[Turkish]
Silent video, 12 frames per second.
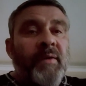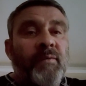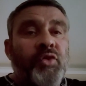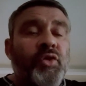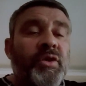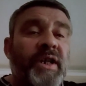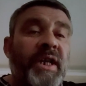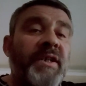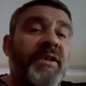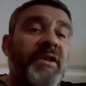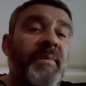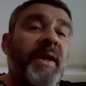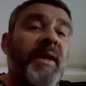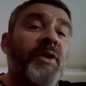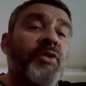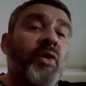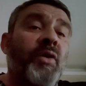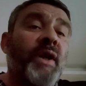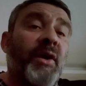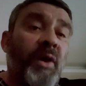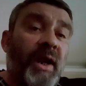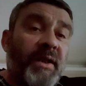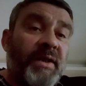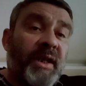vücut geliştirme rajonuna
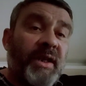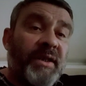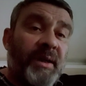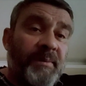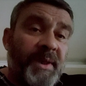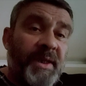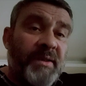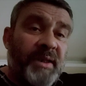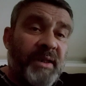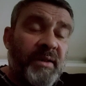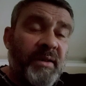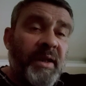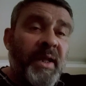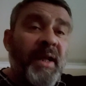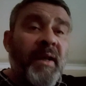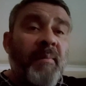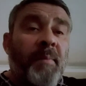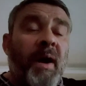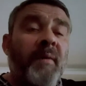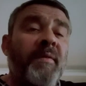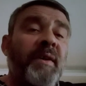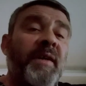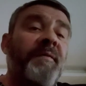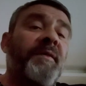göre çalışan bir insanın
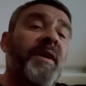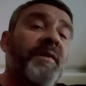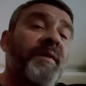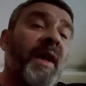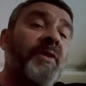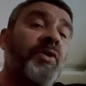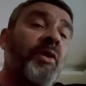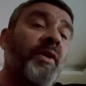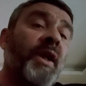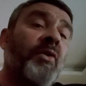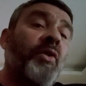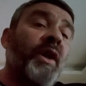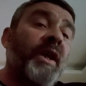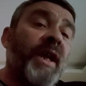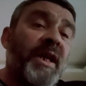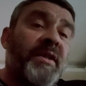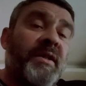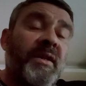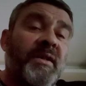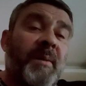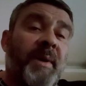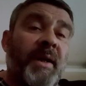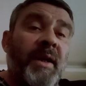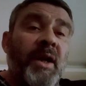powerlifter rajonuna göre geçtiği
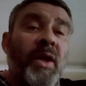zaman